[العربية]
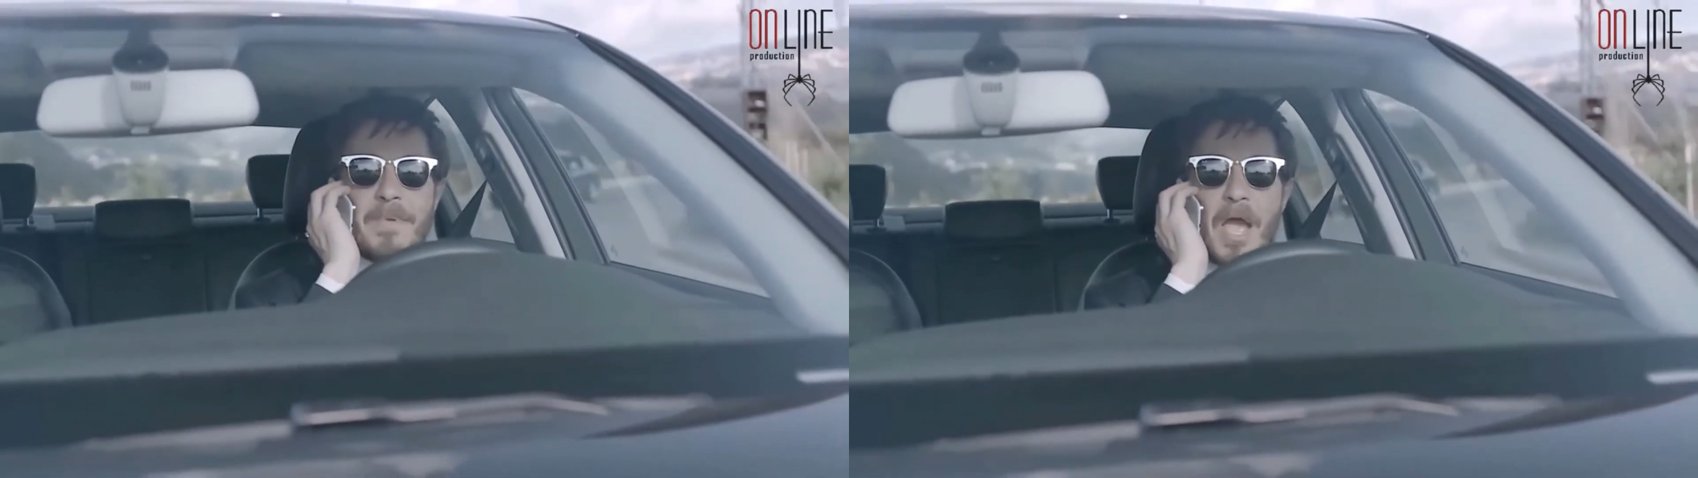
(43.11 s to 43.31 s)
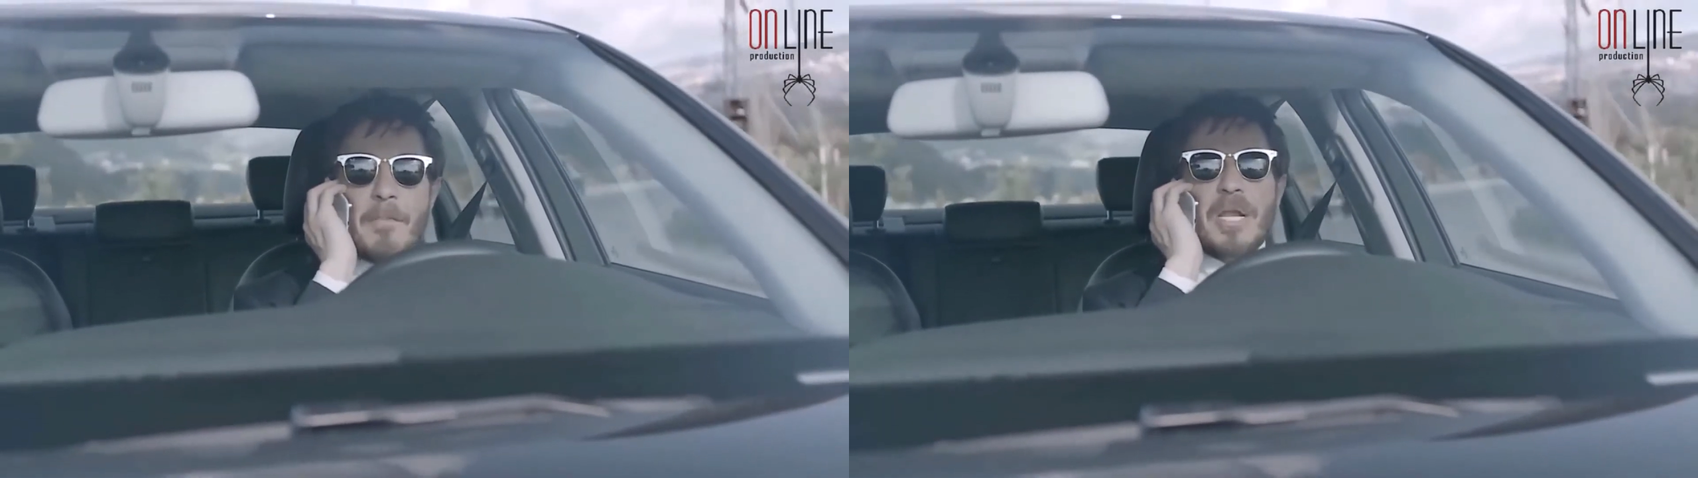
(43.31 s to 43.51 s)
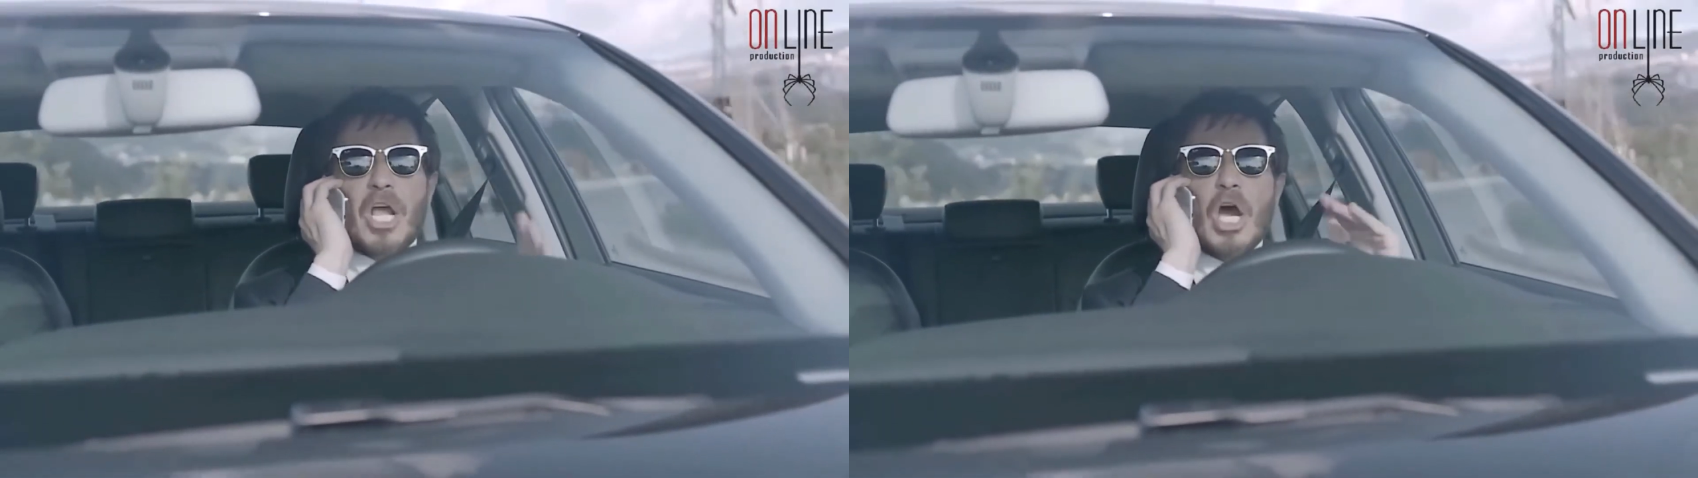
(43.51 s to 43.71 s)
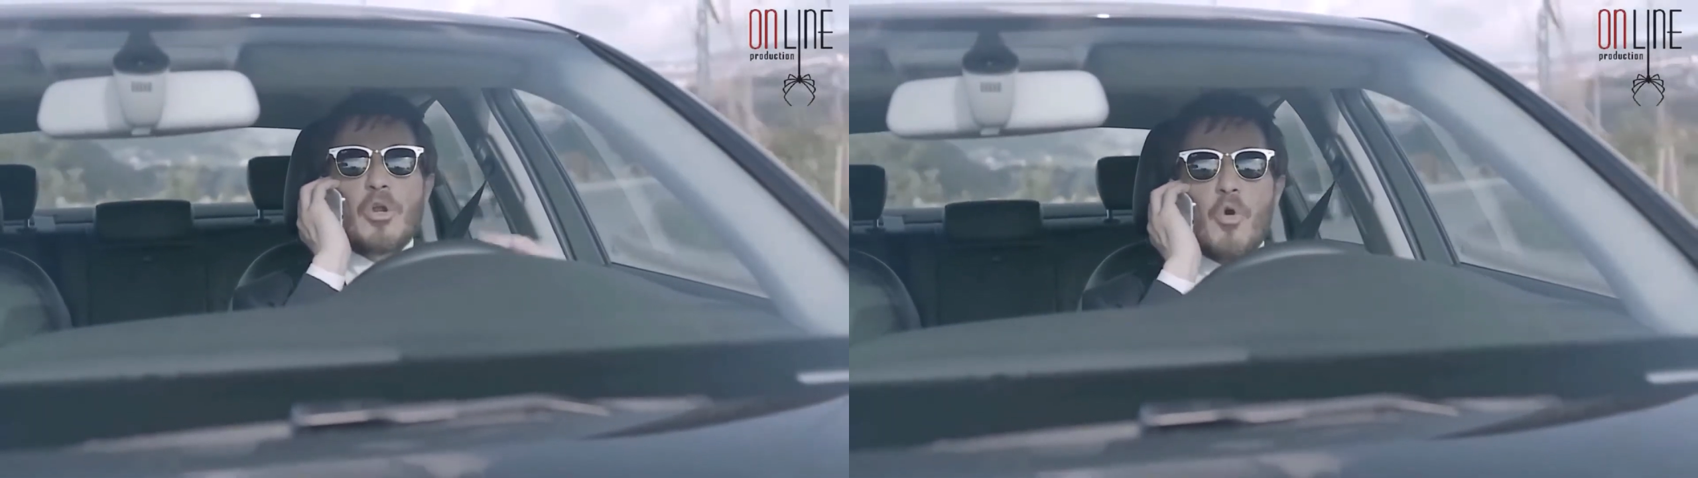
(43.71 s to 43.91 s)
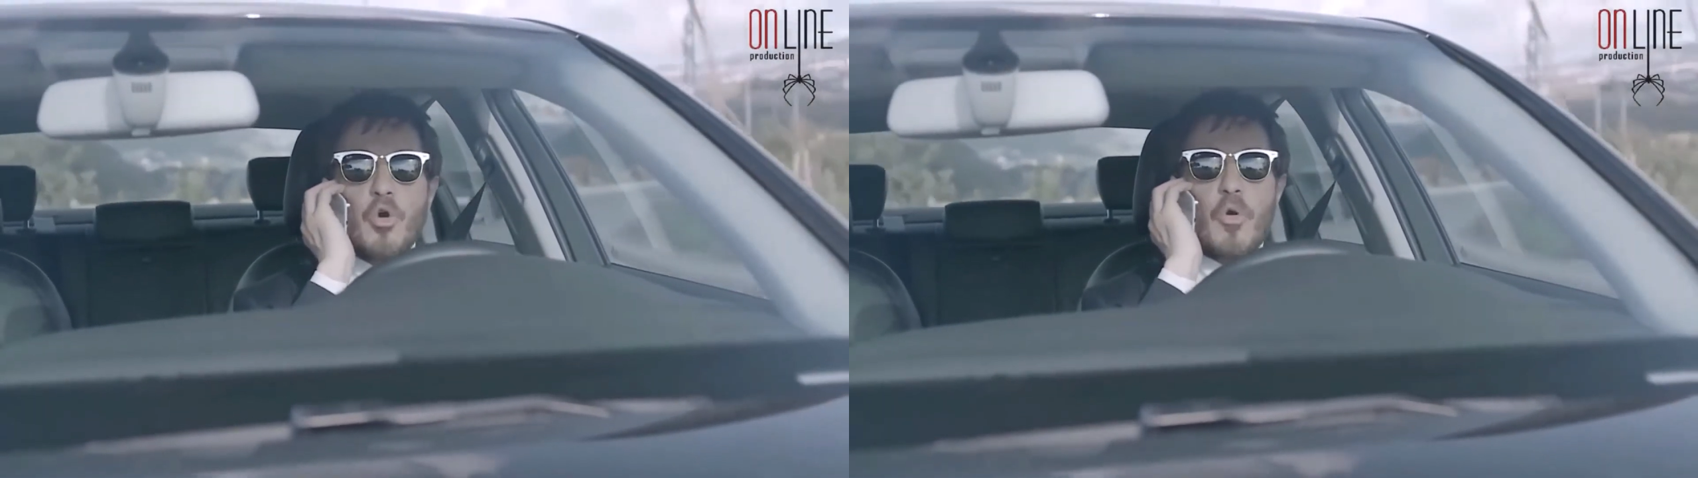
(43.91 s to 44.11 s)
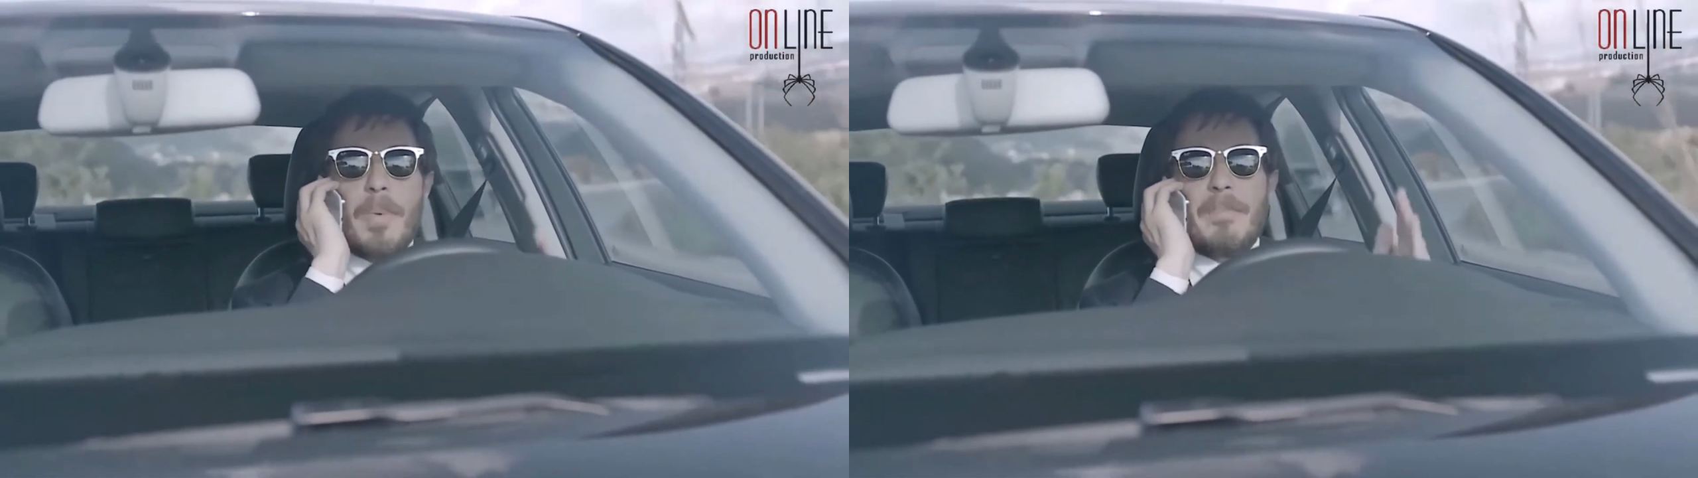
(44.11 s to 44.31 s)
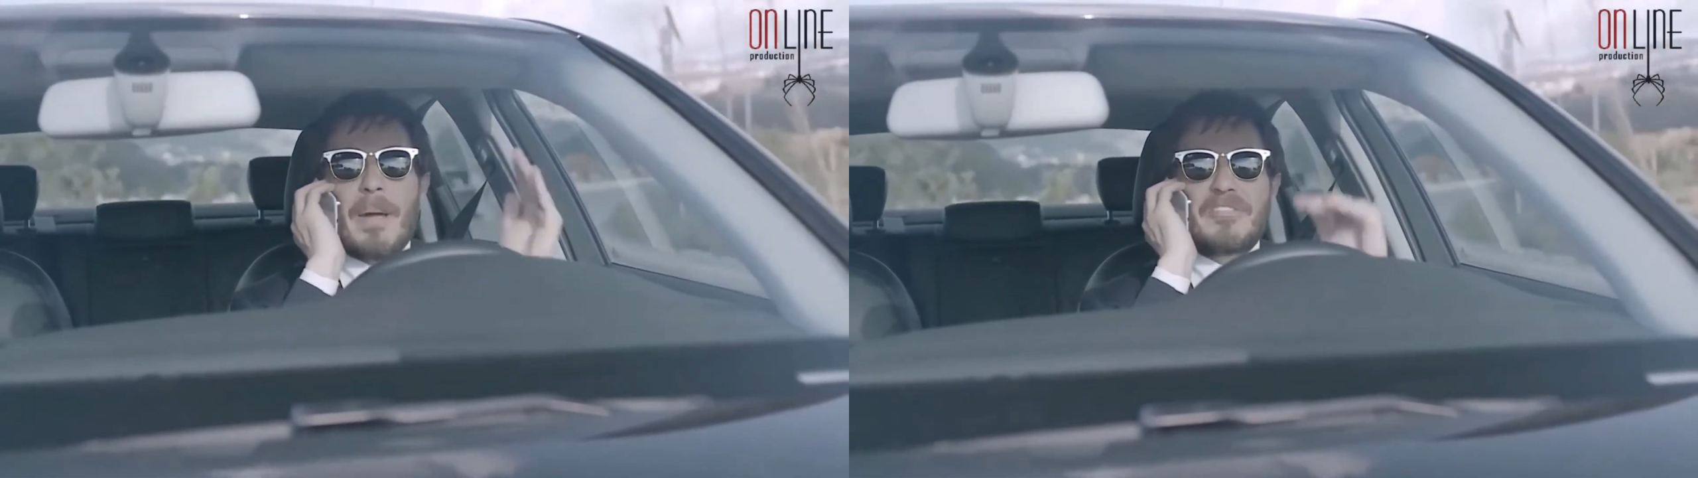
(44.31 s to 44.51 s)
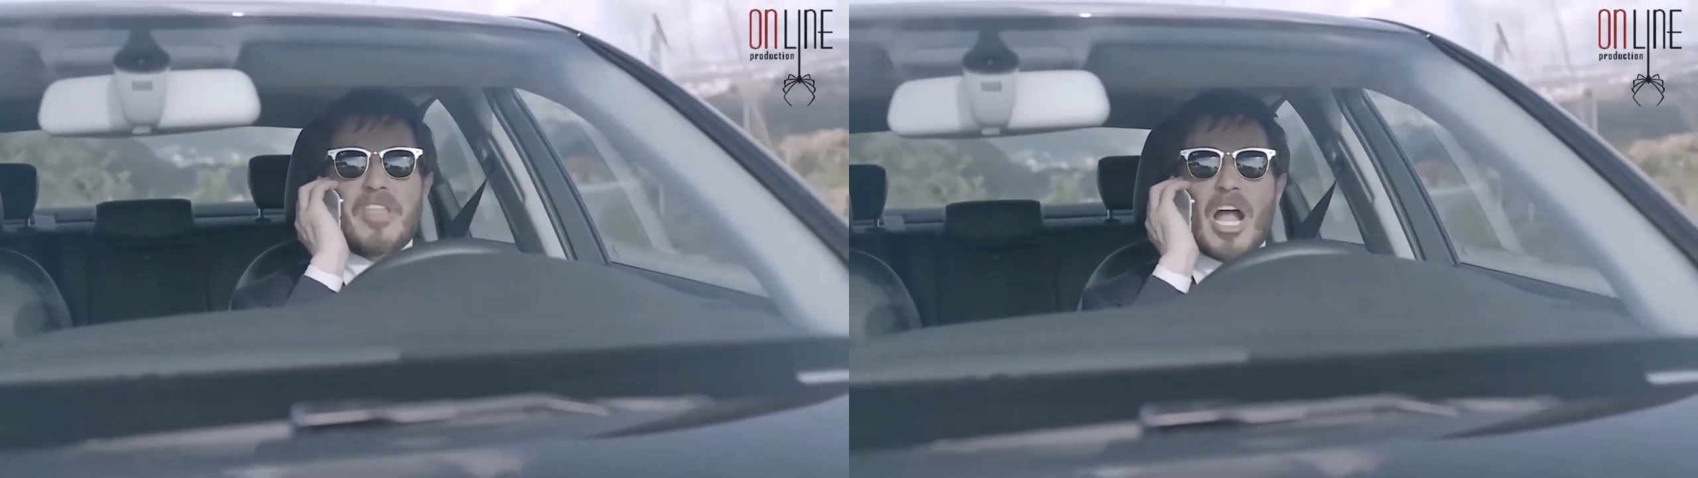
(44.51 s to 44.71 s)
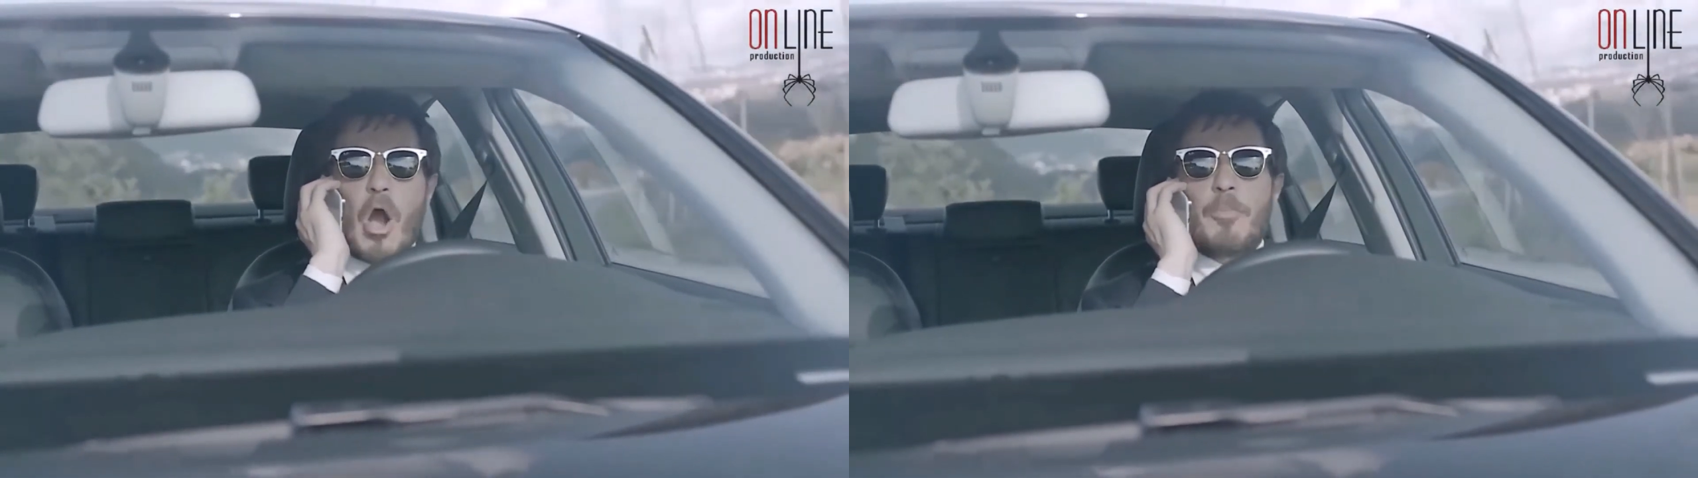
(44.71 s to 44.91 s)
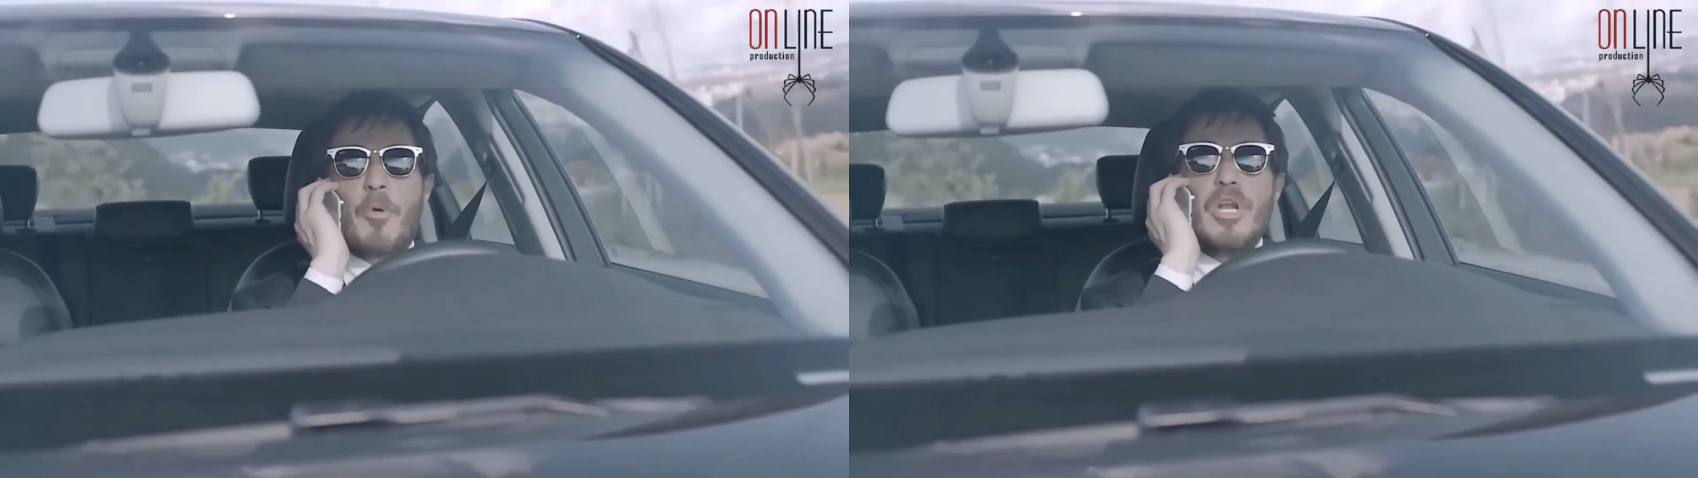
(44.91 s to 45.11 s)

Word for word: بالقانون وبالبلطجه وبكل